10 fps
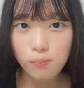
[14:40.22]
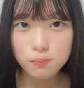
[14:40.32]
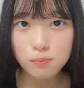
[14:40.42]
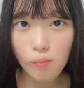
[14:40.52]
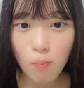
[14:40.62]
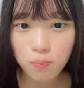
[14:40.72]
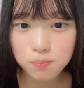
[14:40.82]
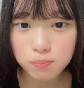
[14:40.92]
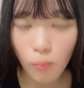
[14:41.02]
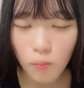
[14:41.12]
うん
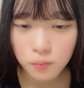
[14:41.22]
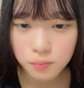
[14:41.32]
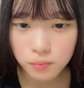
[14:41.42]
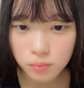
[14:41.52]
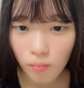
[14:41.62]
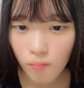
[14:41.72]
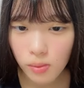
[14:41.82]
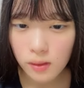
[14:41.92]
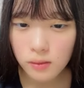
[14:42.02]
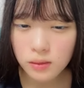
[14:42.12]

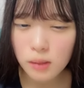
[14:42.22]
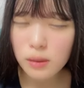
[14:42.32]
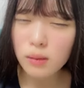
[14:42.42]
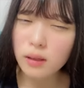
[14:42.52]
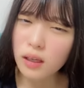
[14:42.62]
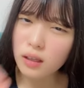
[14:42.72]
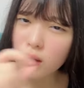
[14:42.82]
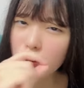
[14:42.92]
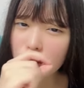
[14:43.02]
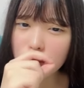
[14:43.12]
よっため食べたいえ
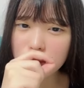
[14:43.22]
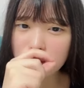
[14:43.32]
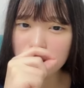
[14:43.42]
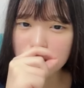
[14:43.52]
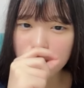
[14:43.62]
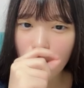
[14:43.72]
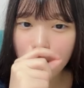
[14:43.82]
食べてほしい